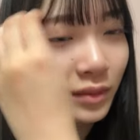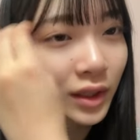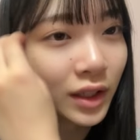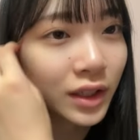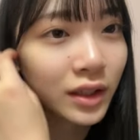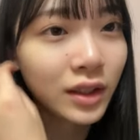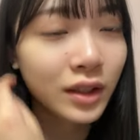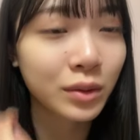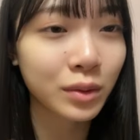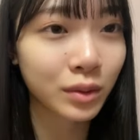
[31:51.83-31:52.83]
まあありが
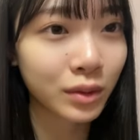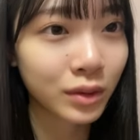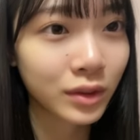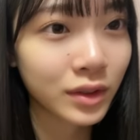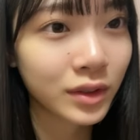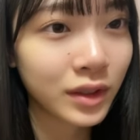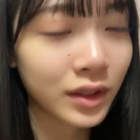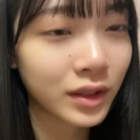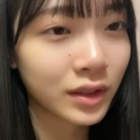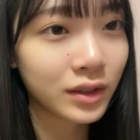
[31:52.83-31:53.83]
たいこと
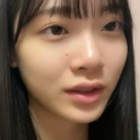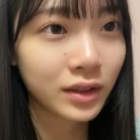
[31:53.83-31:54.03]
に